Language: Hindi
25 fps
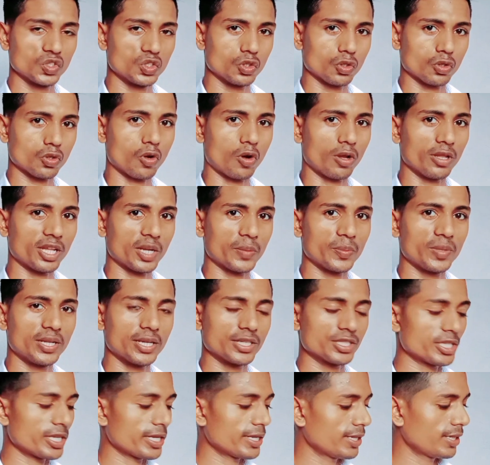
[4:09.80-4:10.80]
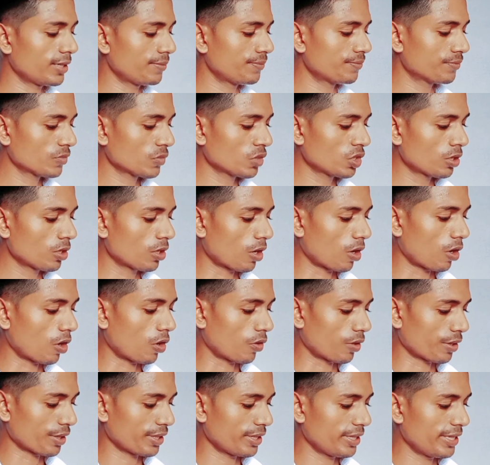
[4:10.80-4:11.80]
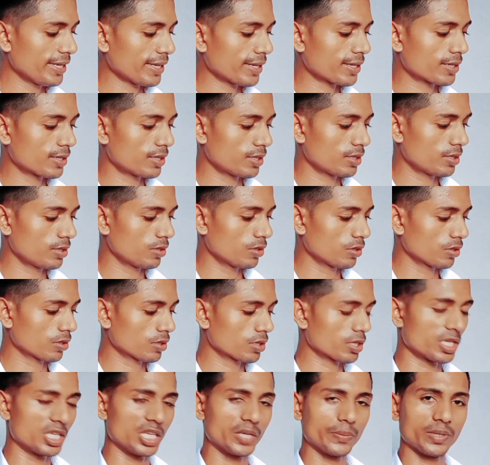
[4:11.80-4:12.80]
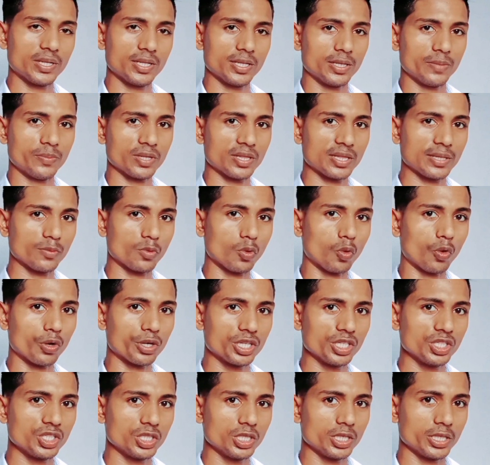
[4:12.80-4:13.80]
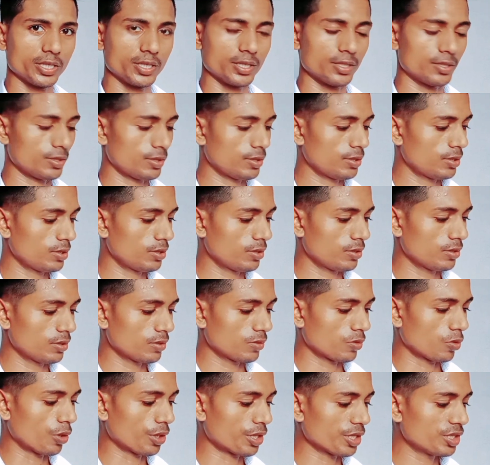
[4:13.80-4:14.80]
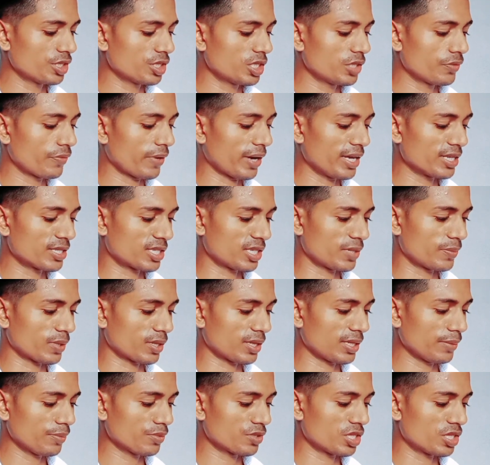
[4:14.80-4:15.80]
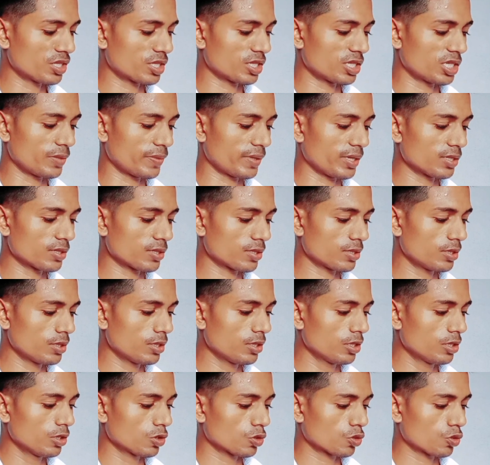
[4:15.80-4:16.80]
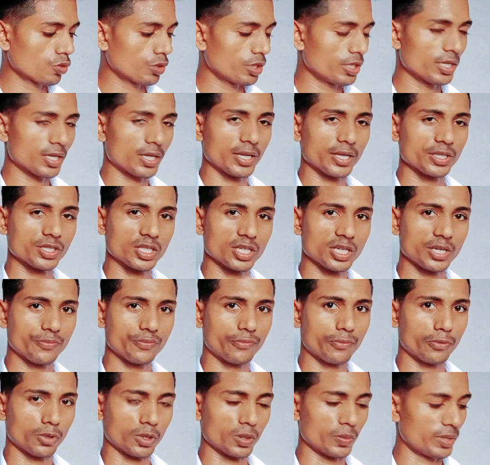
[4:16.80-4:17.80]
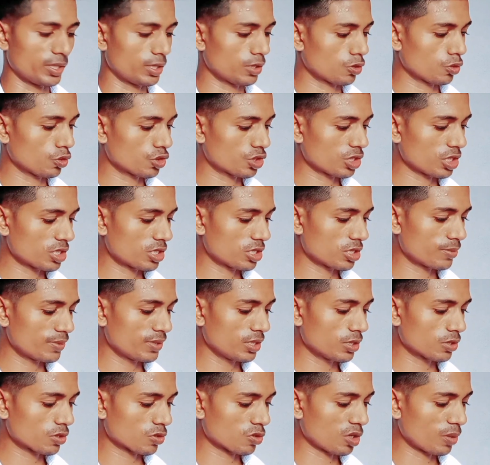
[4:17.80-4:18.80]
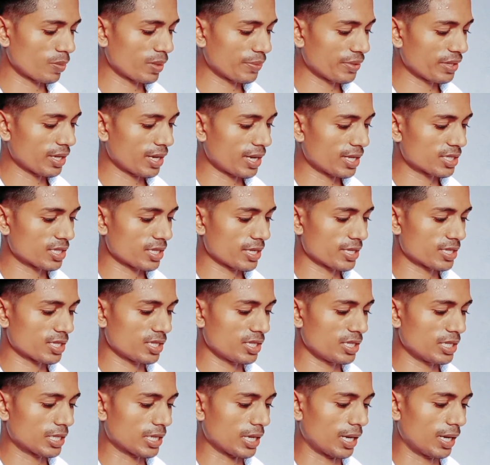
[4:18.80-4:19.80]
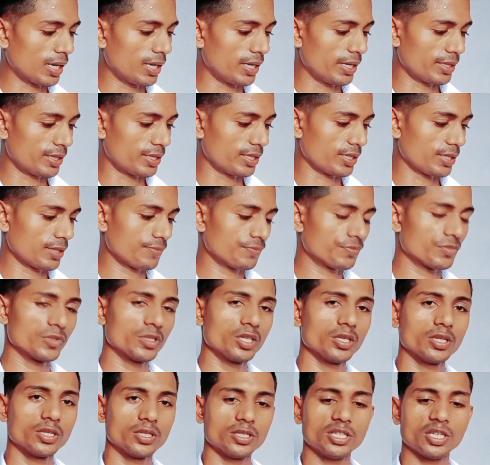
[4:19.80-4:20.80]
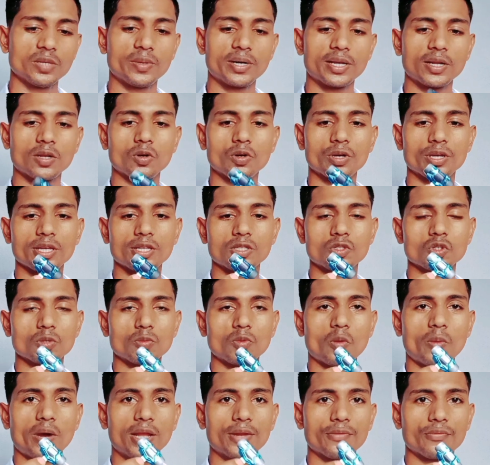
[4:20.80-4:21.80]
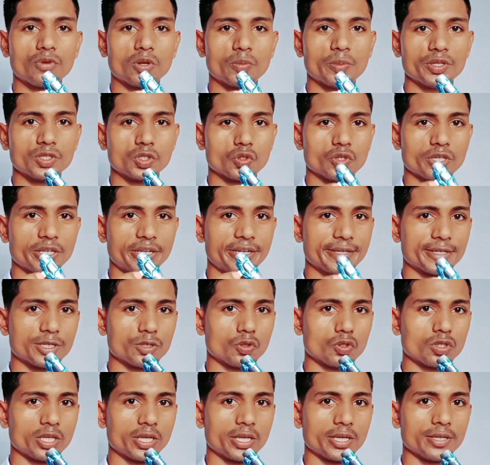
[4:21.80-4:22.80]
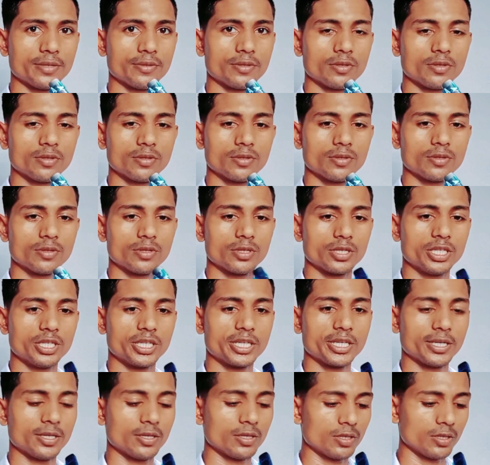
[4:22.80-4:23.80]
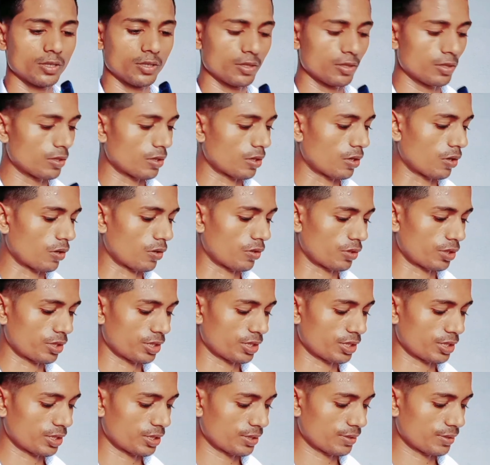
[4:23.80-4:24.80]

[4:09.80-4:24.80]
जो कॉलर में लग जाएगा और एक केबल है मतलब ओ है ओ डिवाइस है मतलब सेंसर डिवाइस तो एक लग जाएगा फ़ोन में तो जस्ट इस भी इसको हम अभी यहाँ से ऐसे निकाल लेते हैं ये हमारा हो गया जो मोबाइल फ़ोन में जो कनेक्ट होता है ठीक है और